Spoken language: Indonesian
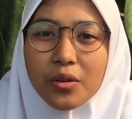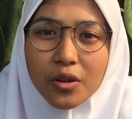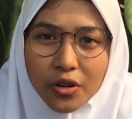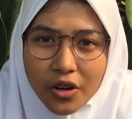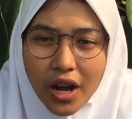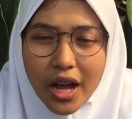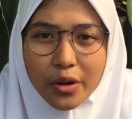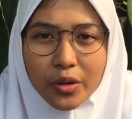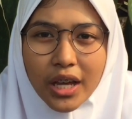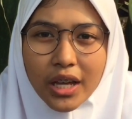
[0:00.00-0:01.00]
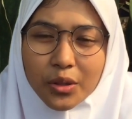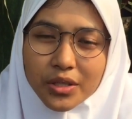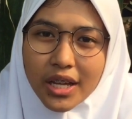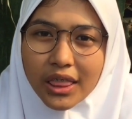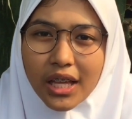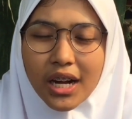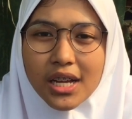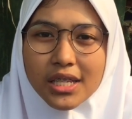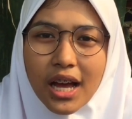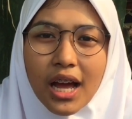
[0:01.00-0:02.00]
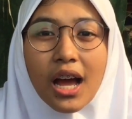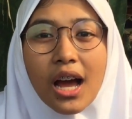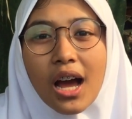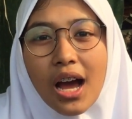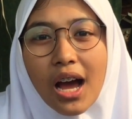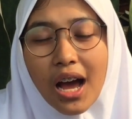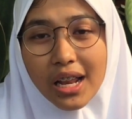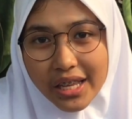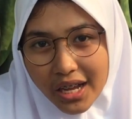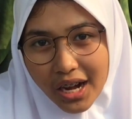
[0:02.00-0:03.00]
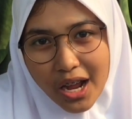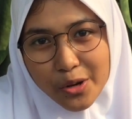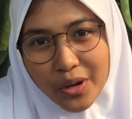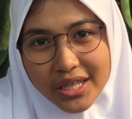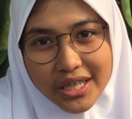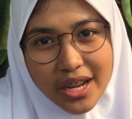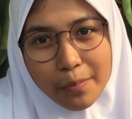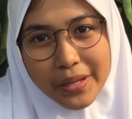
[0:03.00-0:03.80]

hulu anu tatu sarta rasa liar anu kacida